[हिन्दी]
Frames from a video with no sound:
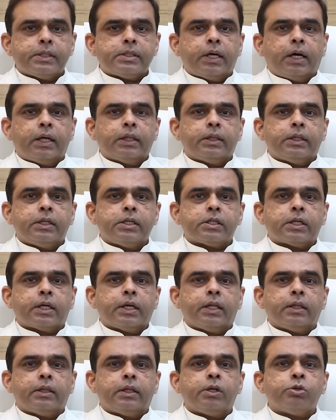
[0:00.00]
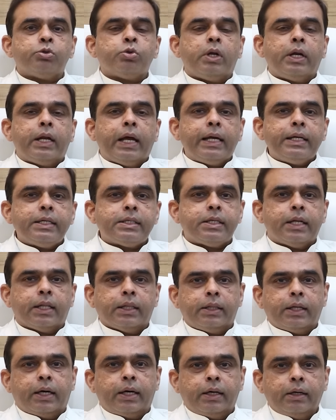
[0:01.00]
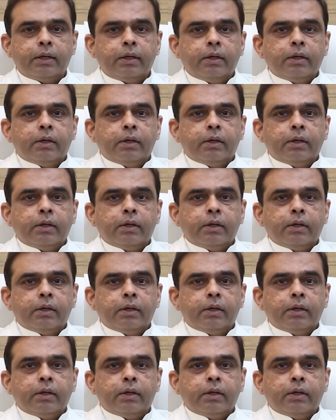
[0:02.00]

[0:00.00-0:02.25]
साथ इसके अंदर जो लेंस डलता है